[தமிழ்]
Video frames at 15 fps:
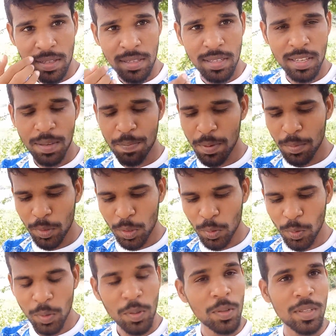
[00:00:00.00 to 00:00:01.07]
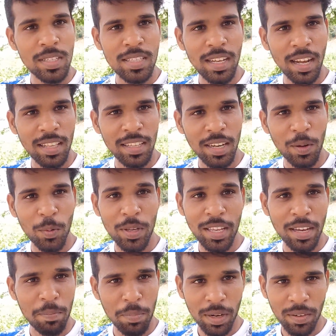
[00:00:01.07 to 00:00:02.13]
ஜிபி முத்துவோ சாதனாவோ
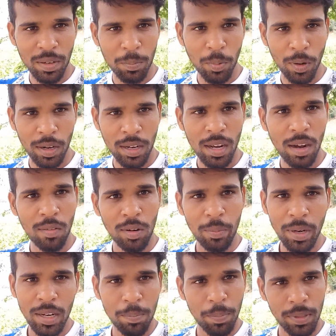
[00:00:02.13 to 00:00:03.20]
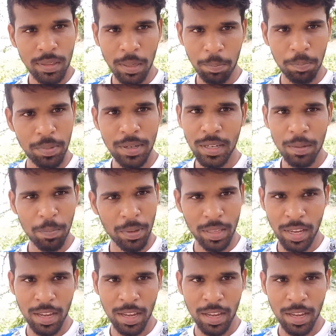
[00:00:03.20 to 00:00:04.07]
ஏன் ப்ரைவேட் போடலைன்னா அவங்க மேலே இப்போ தப்பு இல்லை இப்போ